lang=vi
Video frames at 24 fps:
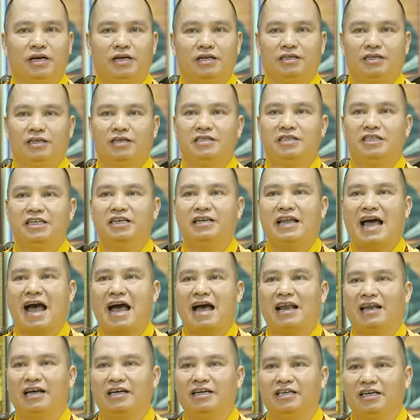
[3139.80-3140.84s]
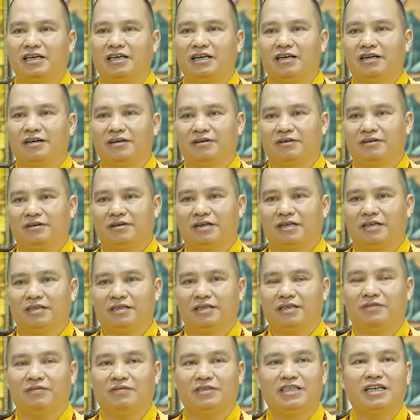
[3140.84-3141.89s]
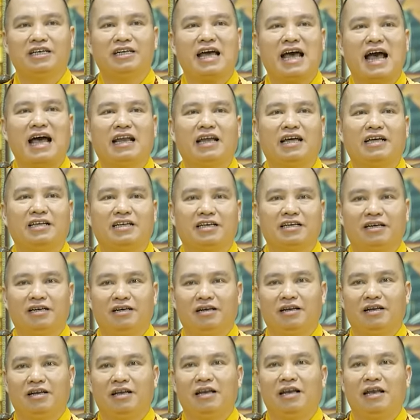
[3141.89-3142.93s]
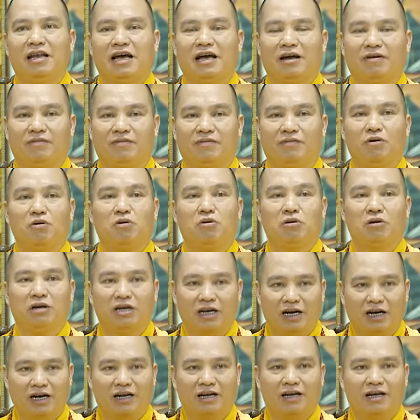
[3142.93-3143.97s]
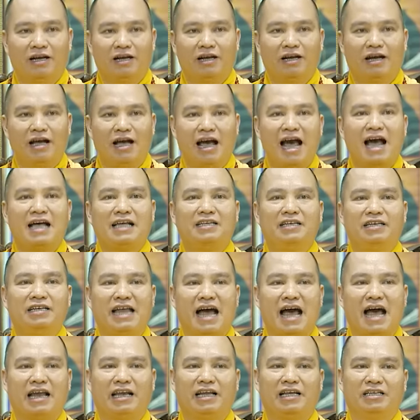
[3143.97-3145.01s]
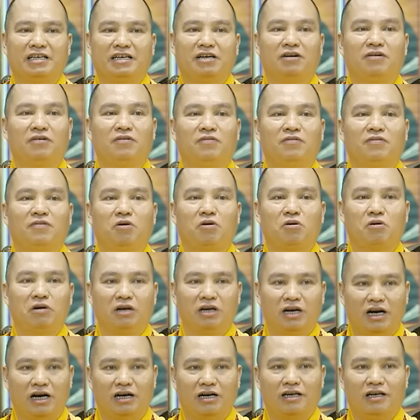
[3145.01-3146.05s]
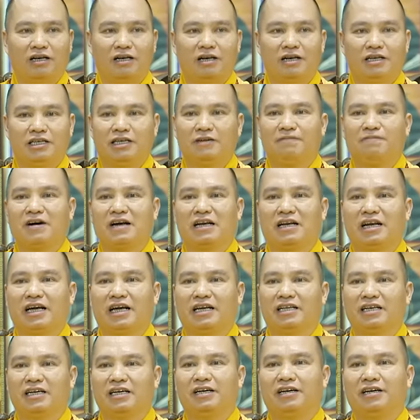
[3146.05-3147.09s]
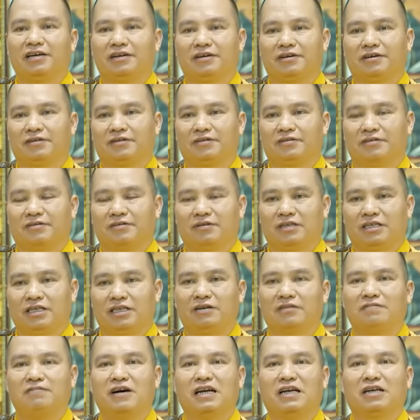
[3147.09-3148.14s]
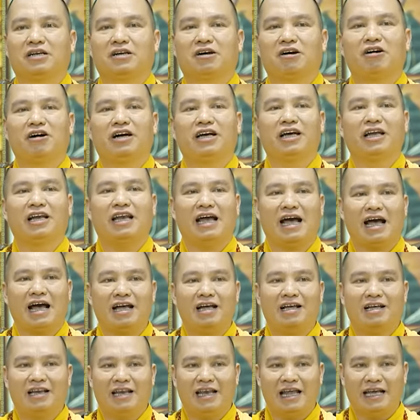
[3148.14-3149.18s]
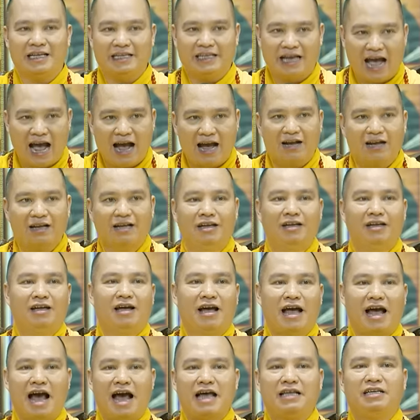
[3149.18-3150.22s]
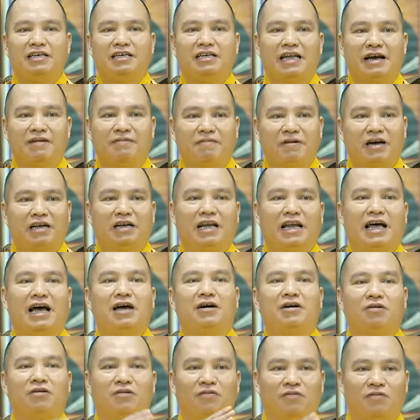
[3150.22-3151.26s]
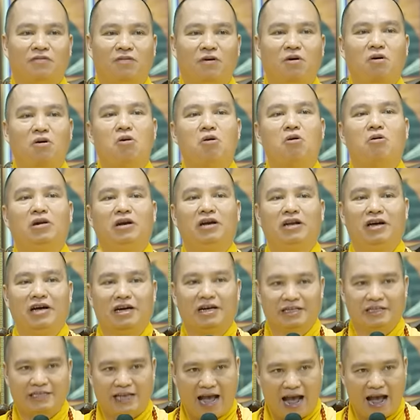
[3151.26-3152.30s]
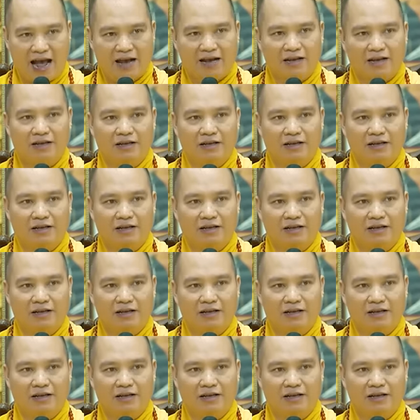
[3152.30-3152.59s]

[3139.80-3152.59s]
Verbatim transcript: chữ di đà là gì chữ di đà là gì là vô lượng a di đà là gì vô lượng chữ phật là gì chữ phật có nghĩa là là giác a di đà phật là vô lượng giác